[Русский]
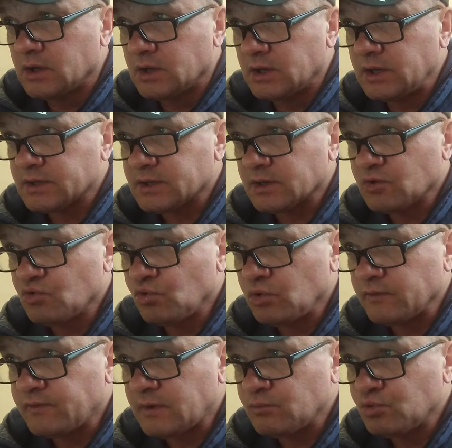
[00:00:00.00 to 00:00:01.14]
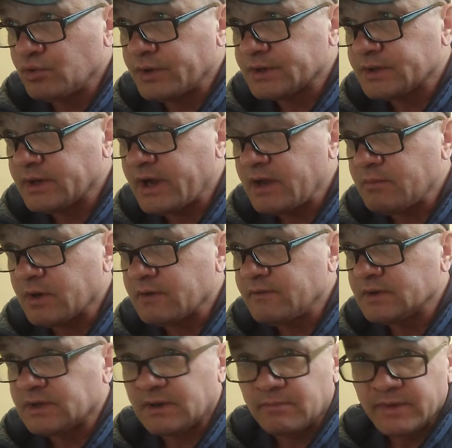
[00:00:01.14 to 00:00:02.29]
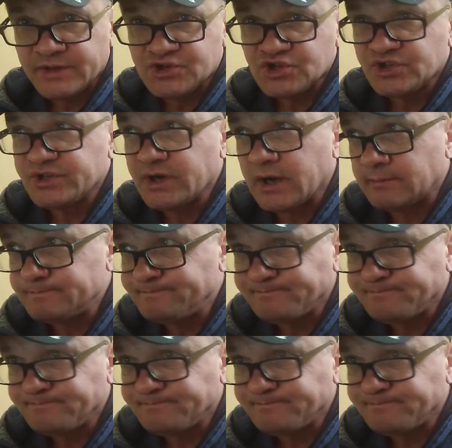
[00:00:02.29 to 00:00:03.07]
это гол в обоих таймах в этом матче, да,